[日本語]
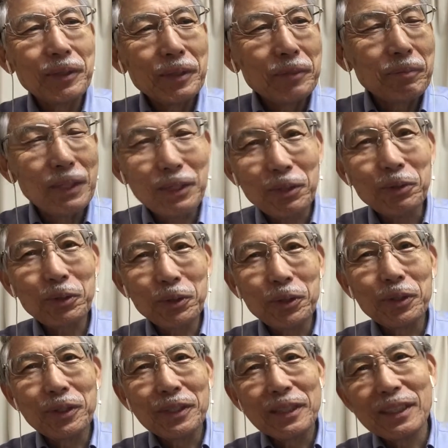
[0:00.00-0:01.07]
まあ、ちょっと
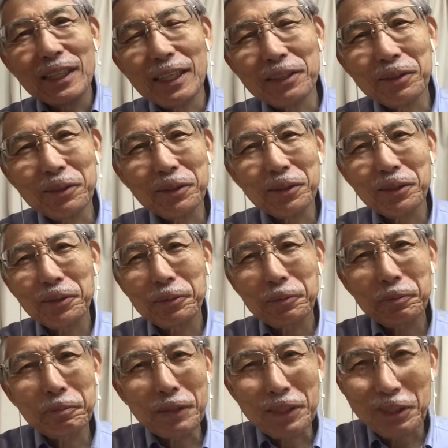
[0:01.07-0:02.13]
あの、
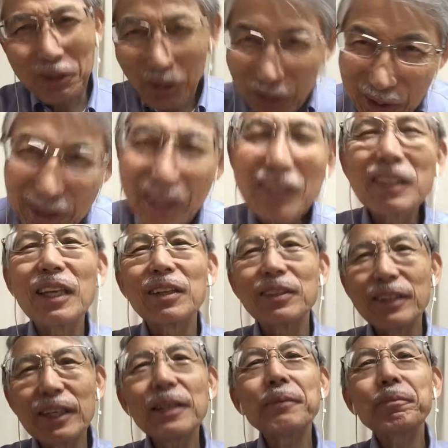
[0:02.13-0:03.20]
まあ、少しですけど
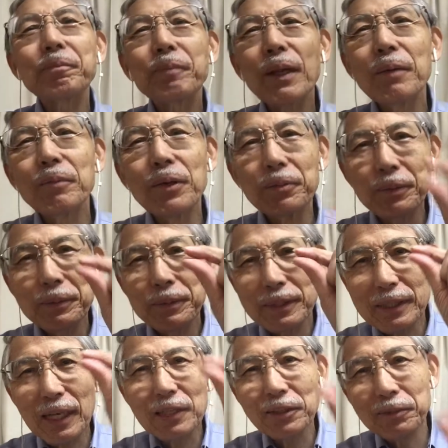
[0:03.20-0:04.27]
ね、もうビビ
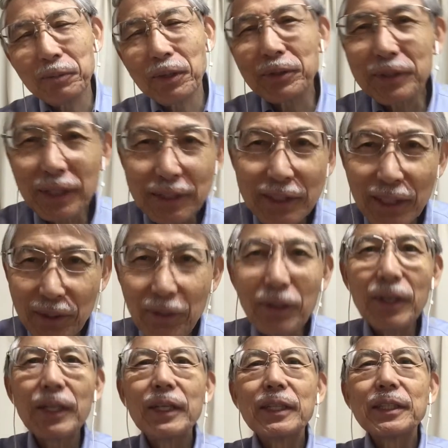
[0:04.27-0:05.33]
たるもんですけど
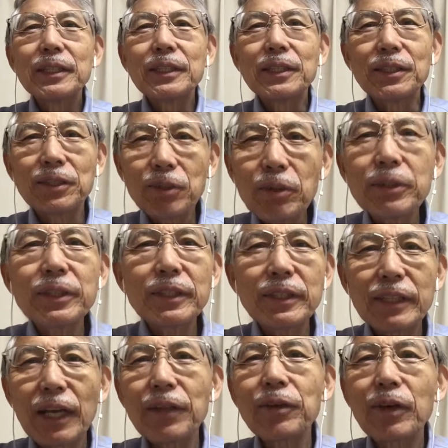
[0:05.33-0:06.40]
一応日
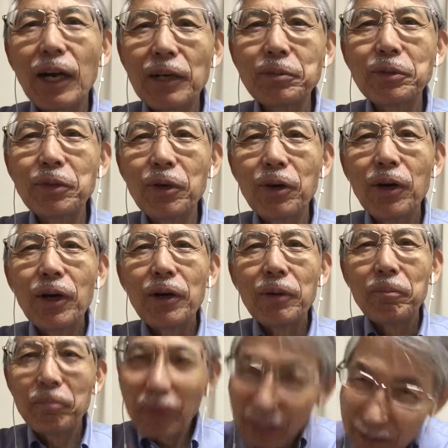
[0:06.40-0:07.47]
産の株を
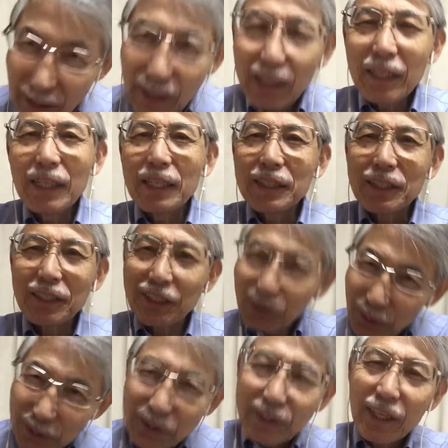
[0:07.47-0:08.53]
まだ
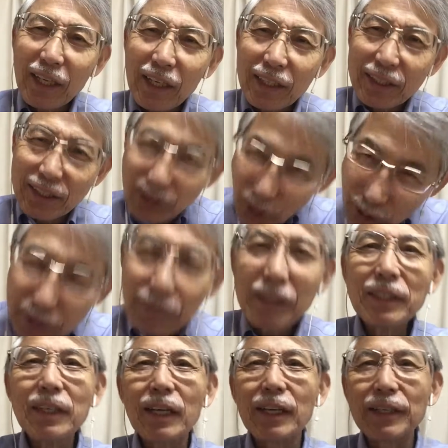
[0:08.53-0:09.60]
塩漬けしておりま
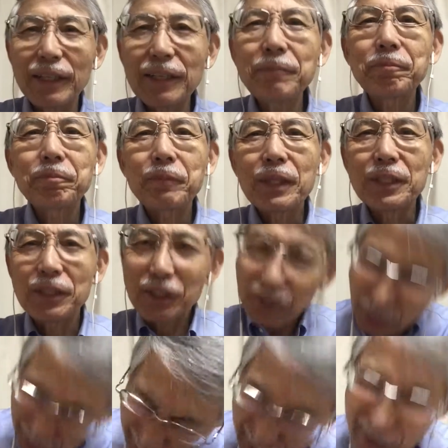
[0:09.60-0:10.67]
すからね、塩
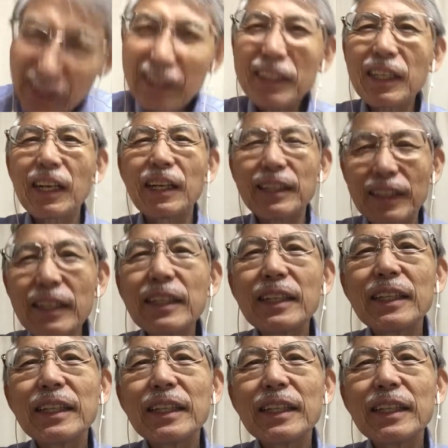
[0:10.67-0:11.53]
漬けですからね、